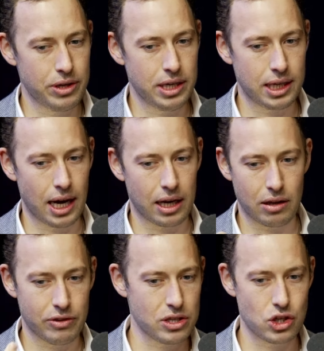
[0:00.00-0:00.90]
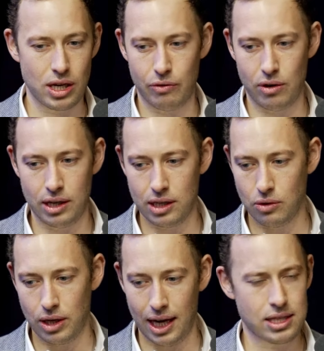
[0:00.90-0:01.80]
die ich gar nicht wissenschaftlich
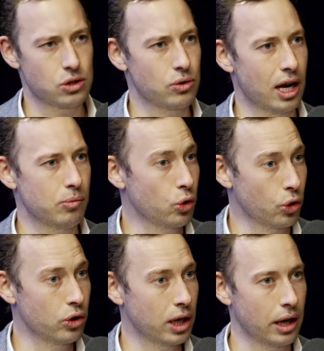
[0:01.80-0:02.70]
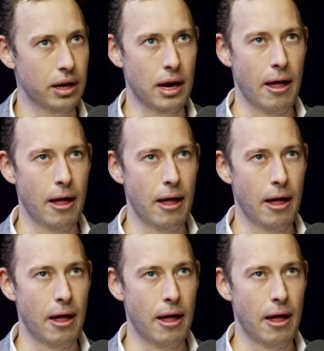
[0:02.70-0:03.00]
oder rational begründen kann,